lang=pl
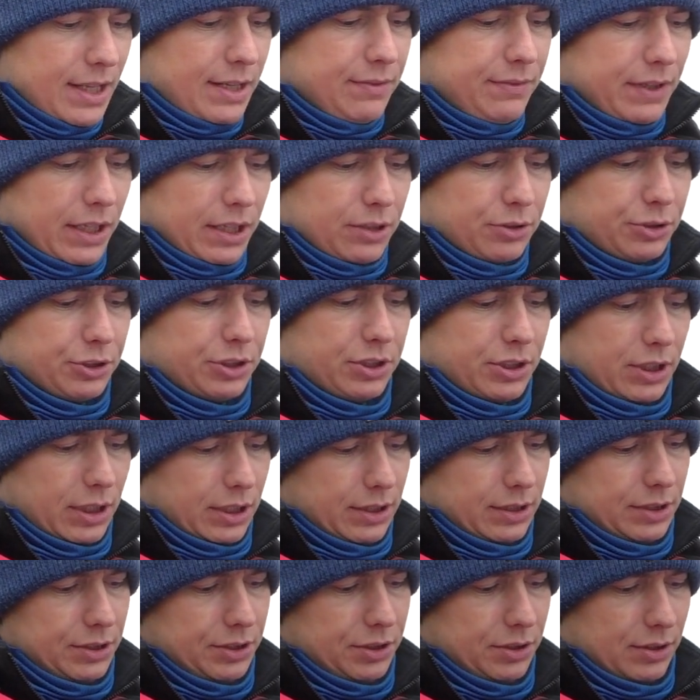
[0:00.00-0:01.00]
Wielkość
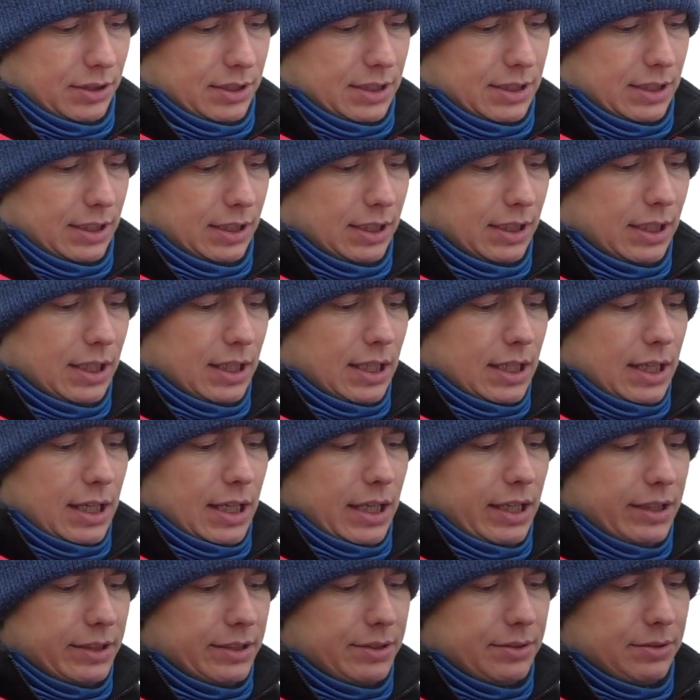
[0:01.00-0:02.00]
4000.
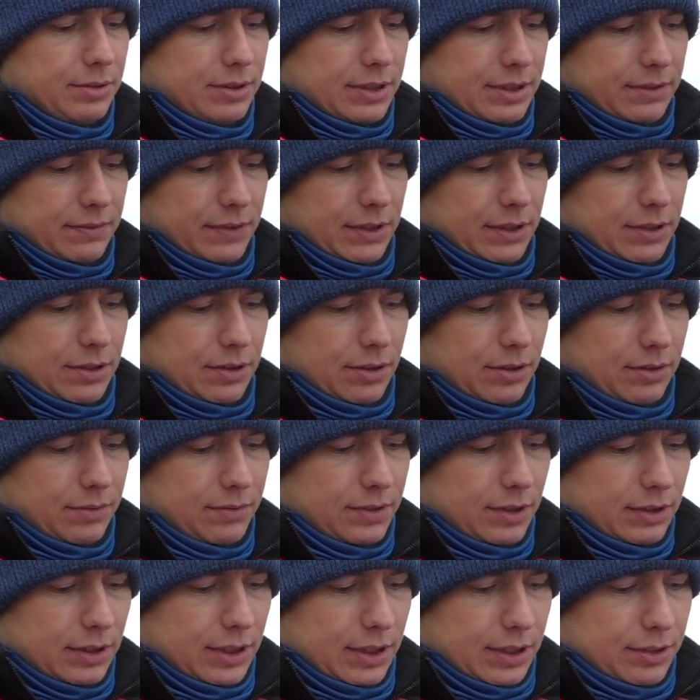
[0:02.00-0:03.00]
Ekskluzywny
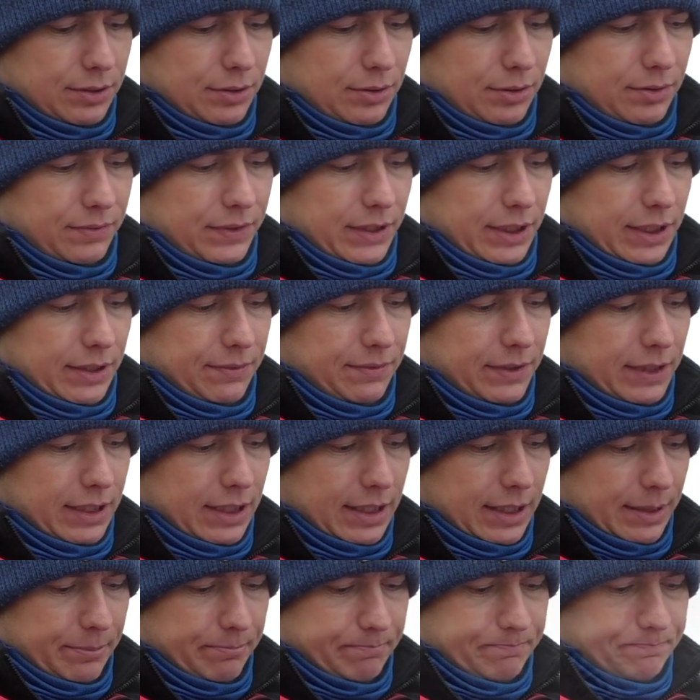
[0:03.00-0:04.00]
kołowrotek do łowienia
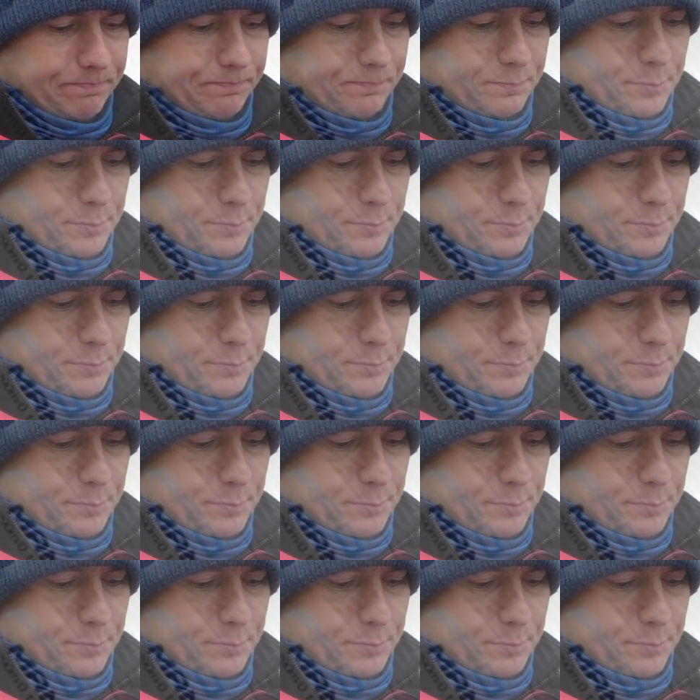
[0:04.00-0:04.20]
federem